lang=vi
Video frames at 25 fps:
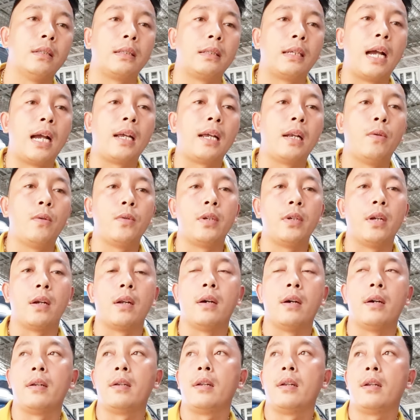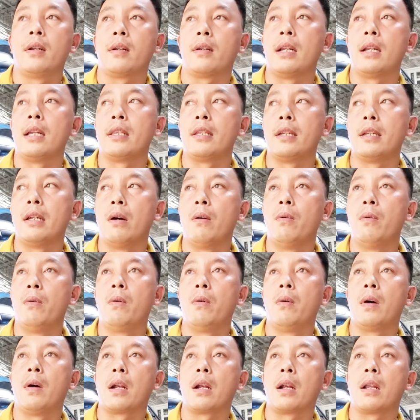các cái đấu trường lớn để thi đấu
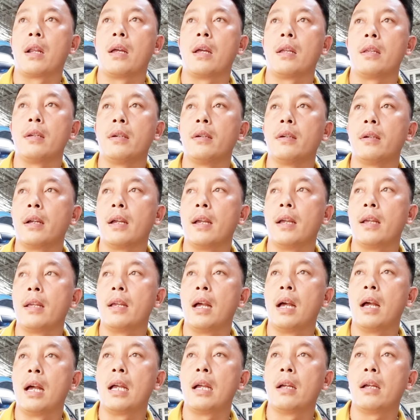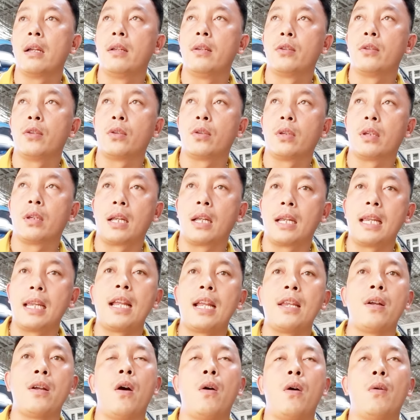hoặc là những cái à, cái
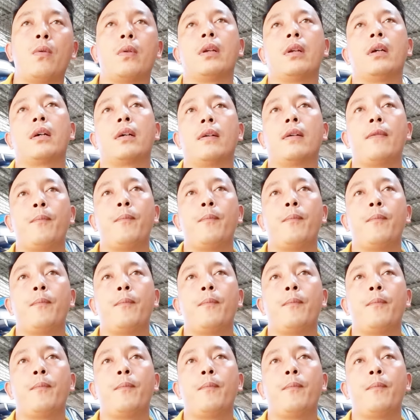giải nhỏ cũng được